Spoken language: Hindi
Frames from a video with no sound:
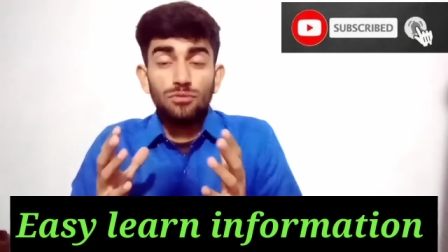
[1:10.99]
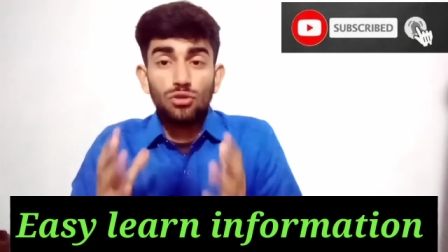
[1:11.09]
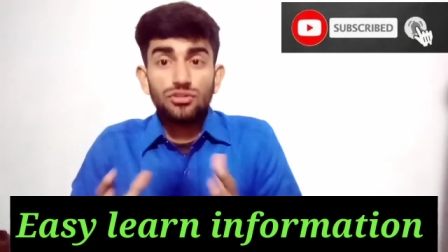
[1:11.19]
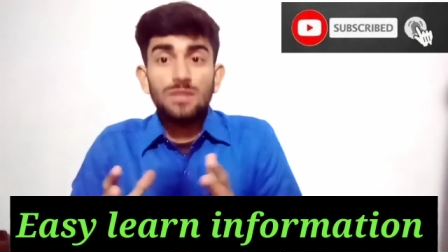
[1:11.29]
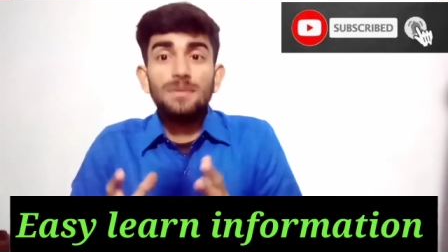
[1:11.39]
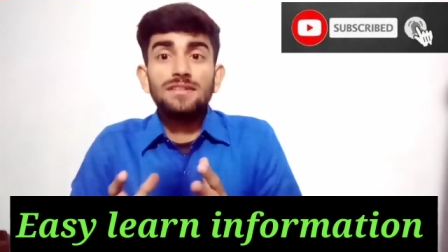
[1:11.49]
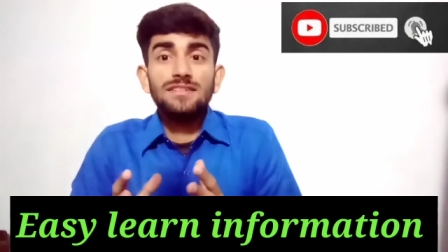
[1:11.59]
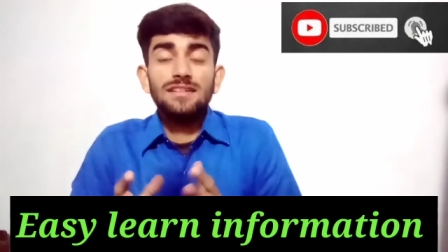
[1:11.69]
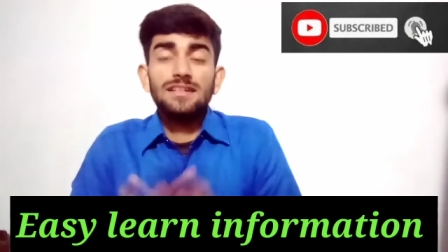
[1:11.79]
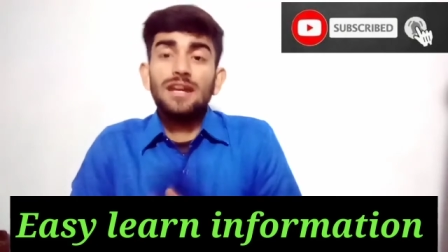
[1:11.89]
कॉन्स्टेबल्स की
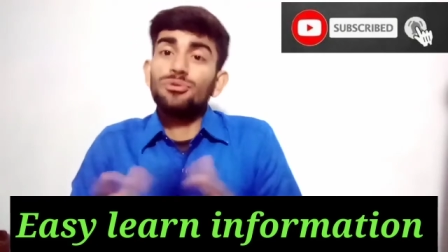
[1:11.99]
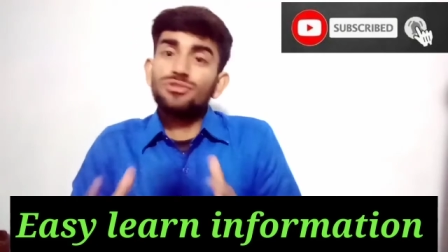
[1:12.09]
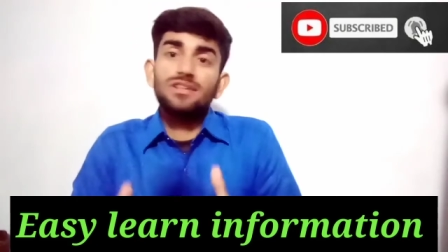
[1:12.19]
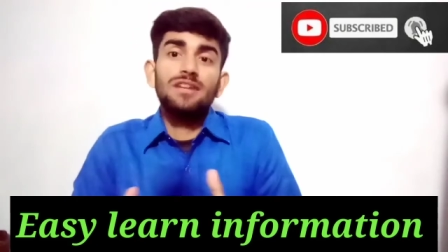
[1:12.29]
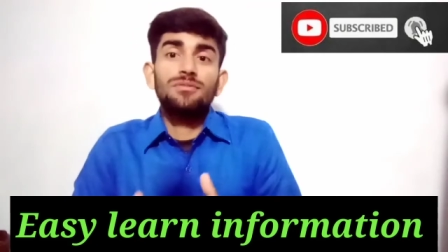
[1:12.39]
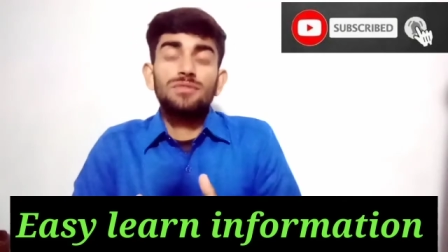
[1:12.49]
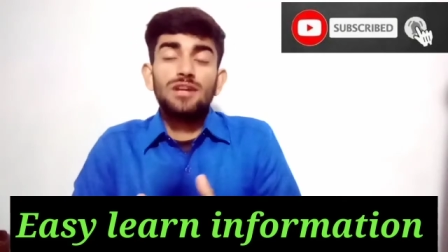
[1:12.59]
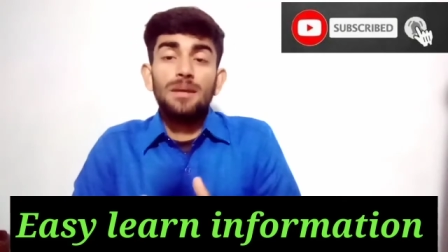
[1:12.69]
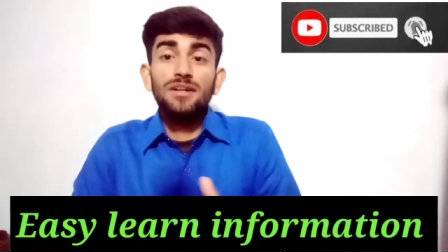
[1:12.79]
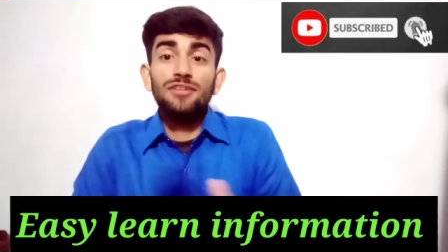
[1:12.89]
सीट है उसके
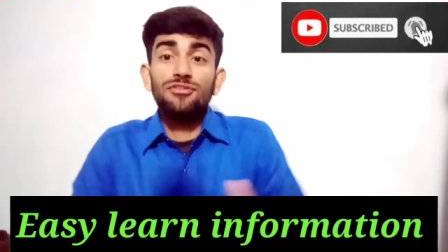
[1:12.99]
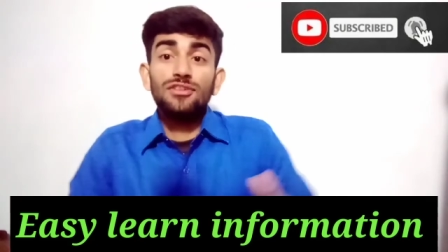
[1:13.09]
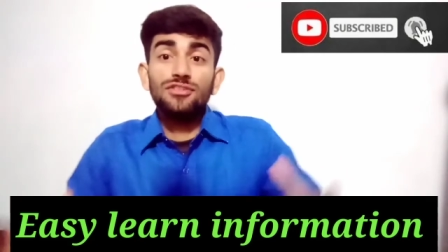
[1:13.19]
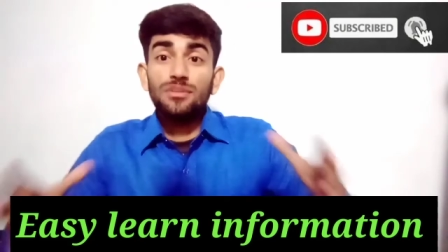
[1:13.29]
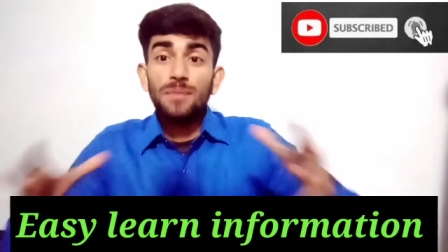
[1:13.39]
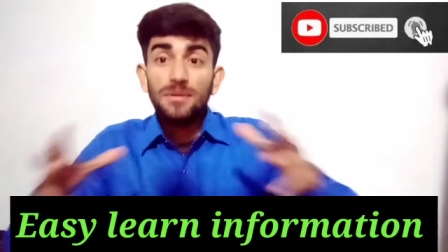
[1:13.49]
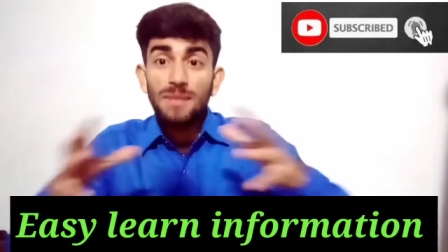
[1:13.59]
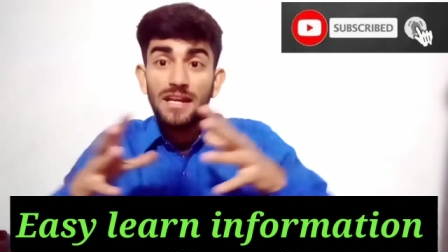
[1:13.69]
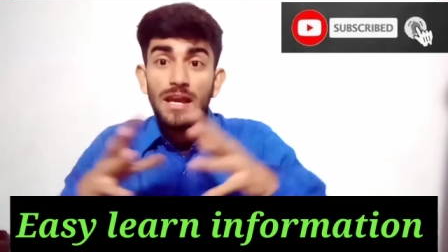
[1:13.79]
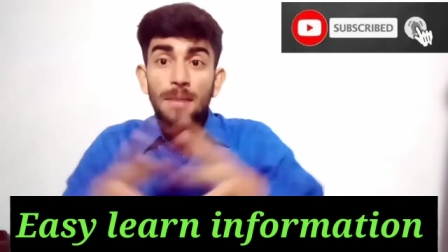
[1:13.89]
का भी डिफरेंस इसी में मैं